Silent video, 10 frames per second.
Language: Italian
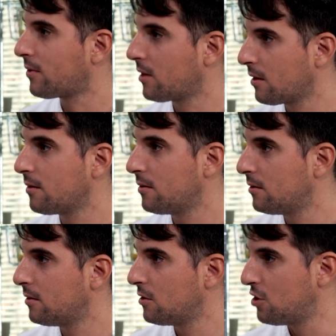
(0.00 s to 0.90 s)
dà una
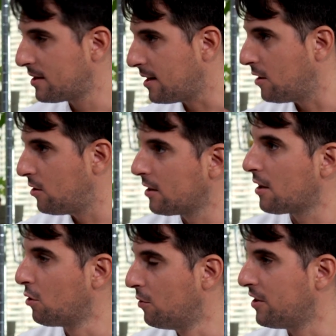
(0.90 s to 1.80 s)
sorta di Ci stanno cremosità.
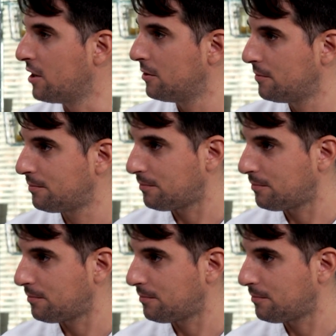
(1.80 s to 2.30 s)
anche col vino?